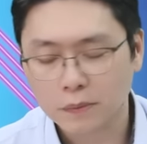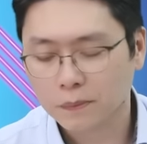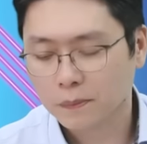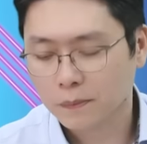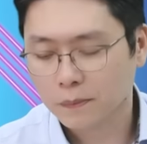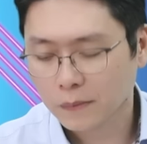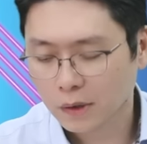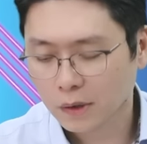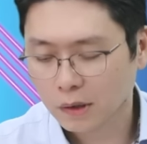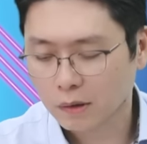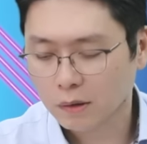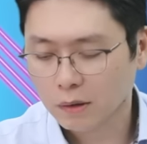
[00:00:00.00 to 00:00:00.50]

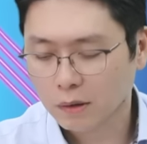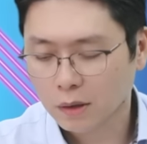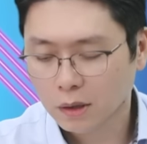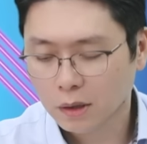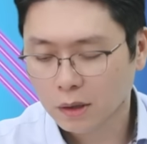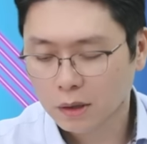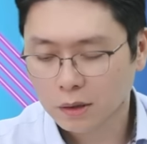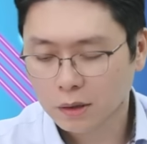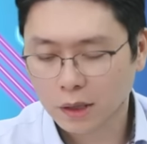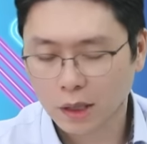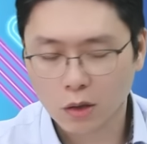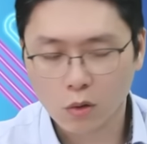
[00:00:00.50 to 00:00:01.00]
嗯，
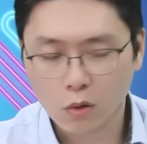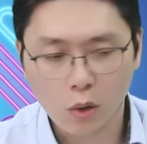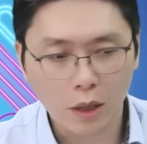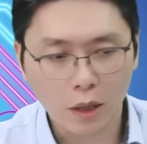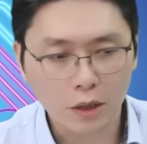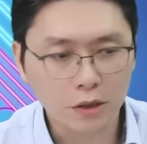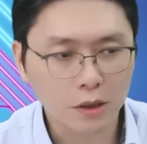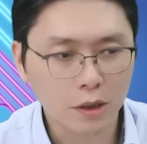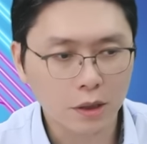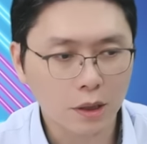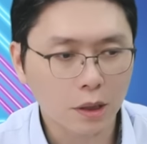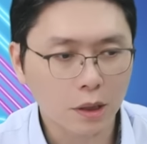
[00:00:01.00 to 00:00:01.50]
那光
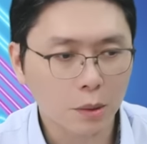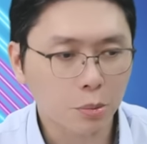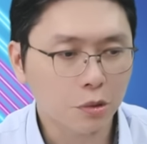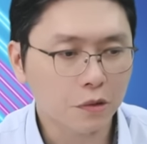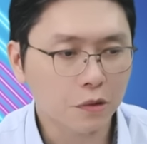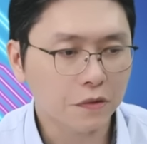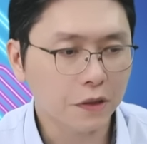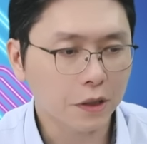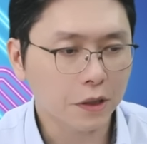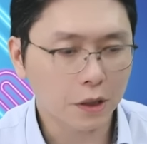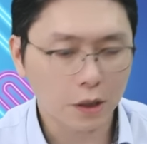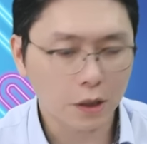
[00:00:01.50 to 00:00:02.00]
盛的部
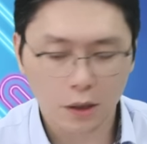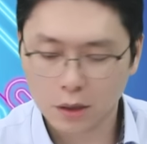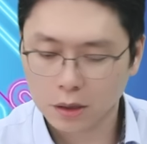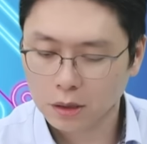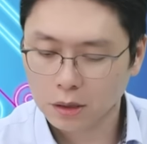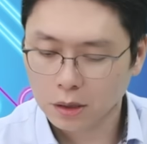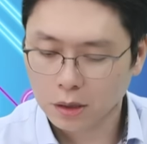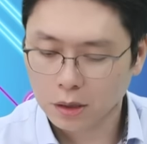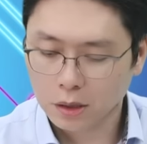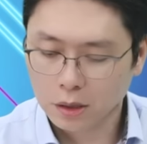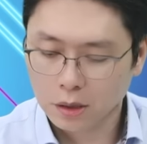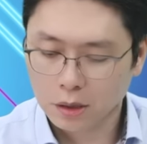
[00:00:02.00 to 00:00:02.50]
分呢，
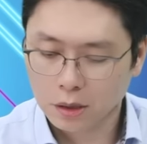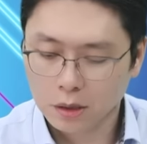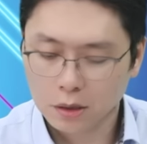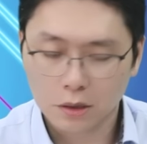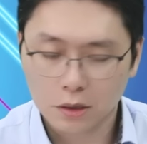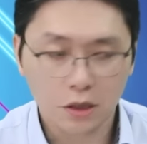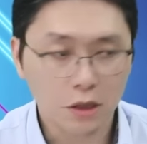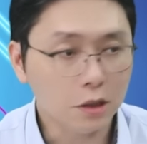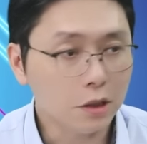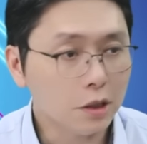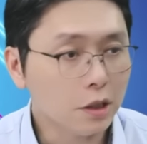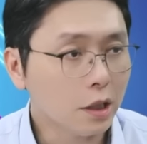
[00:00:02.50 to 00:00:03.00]

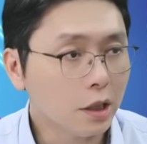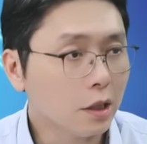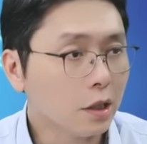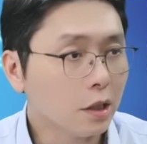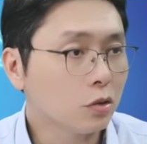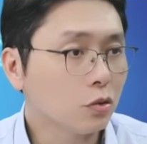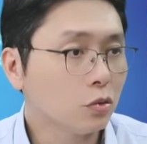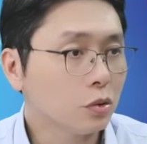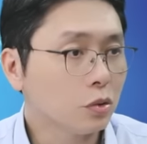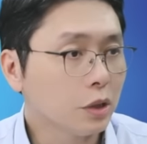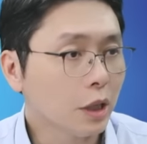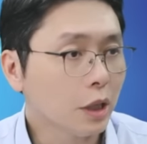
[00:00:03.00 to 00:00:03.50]
今天的股价